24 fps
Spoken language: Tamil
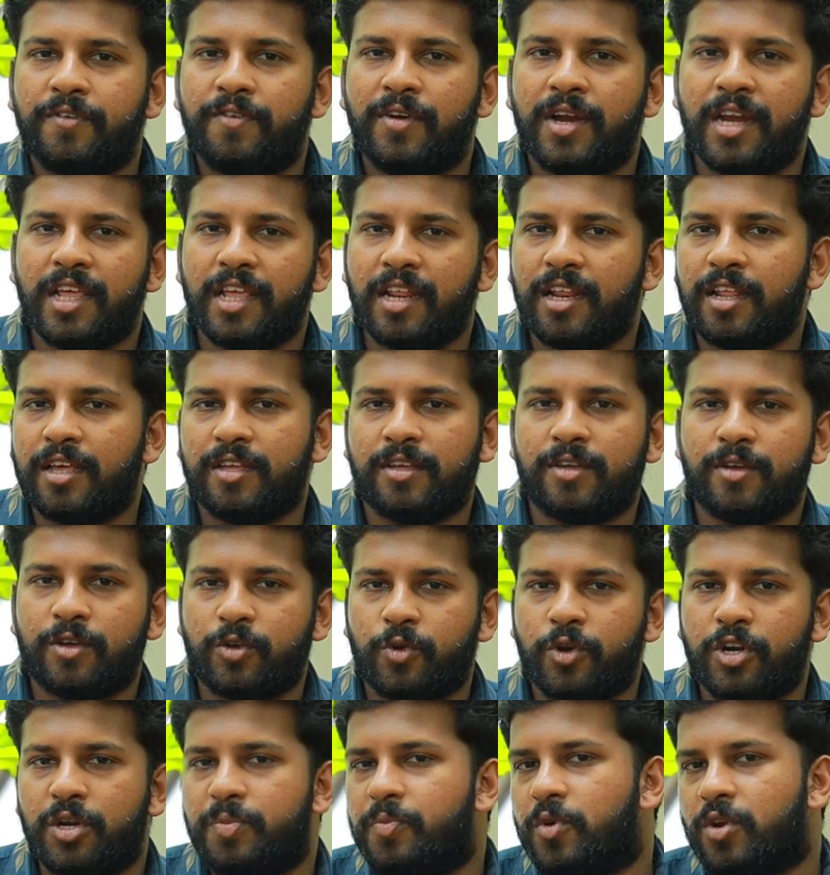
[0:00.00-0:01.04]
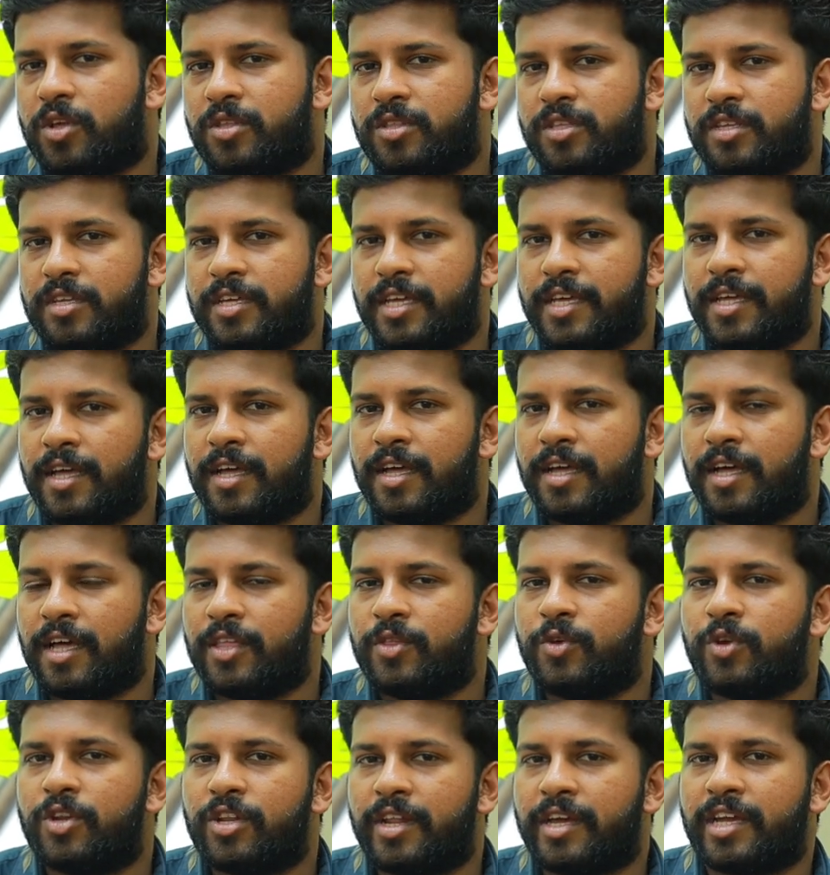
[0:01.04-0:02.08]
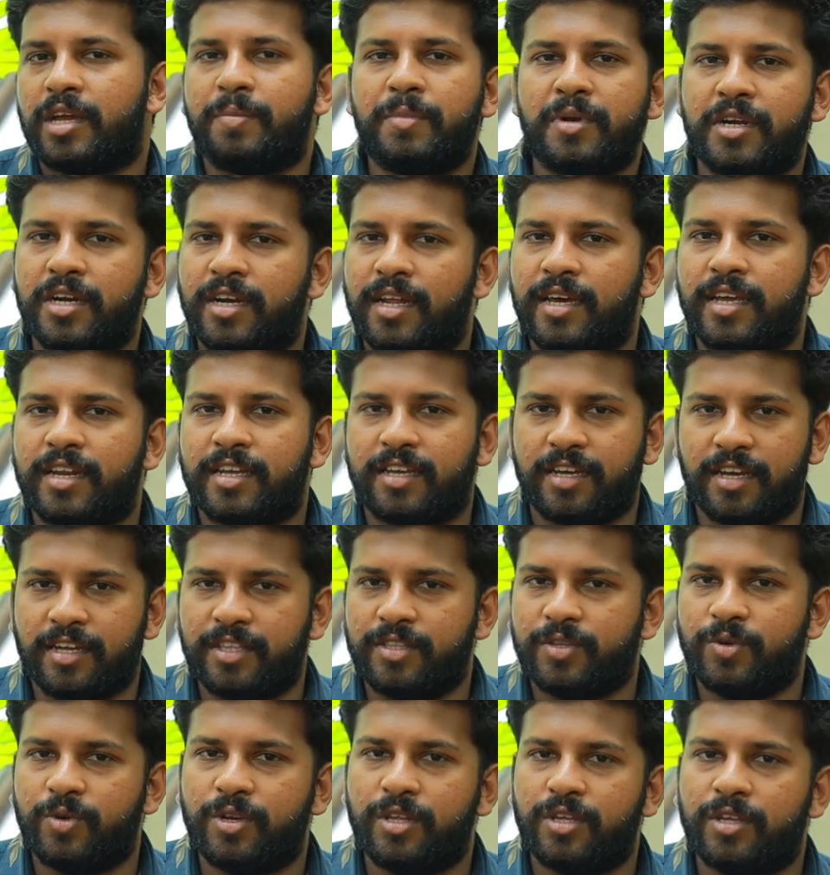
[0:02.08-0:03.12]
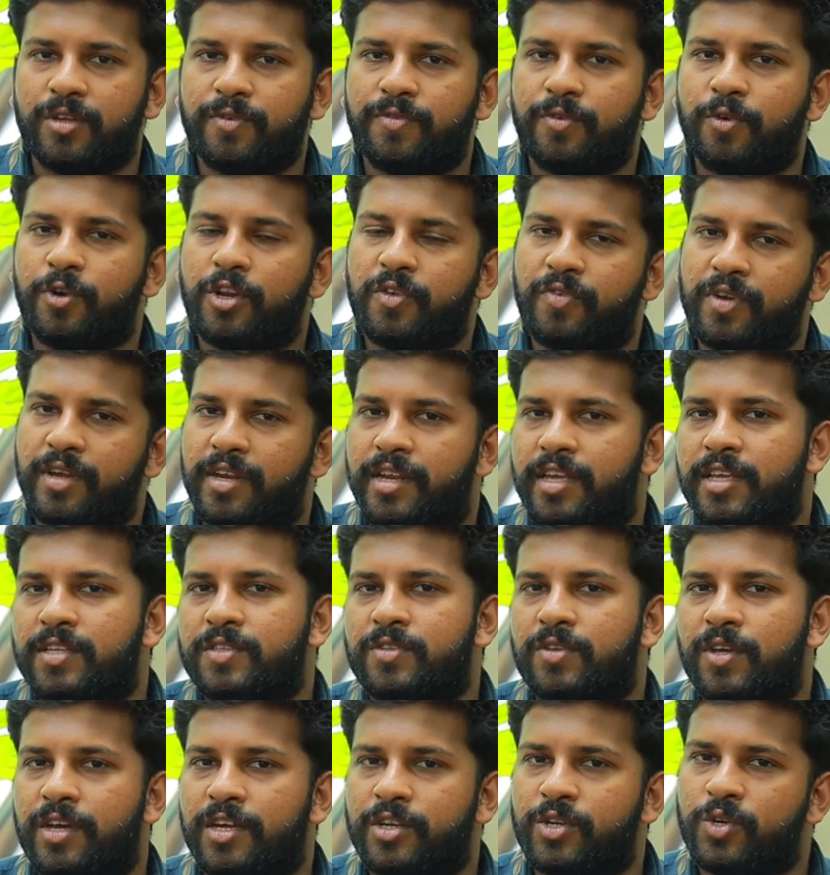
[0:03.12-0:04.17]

வெளியில் கொண்டு போகிறது அது ஒரு ரெக்கமெண்டடாக இருக்காது ஒரு ஃபோர்ட்டி ஃபைவ் டேஸ்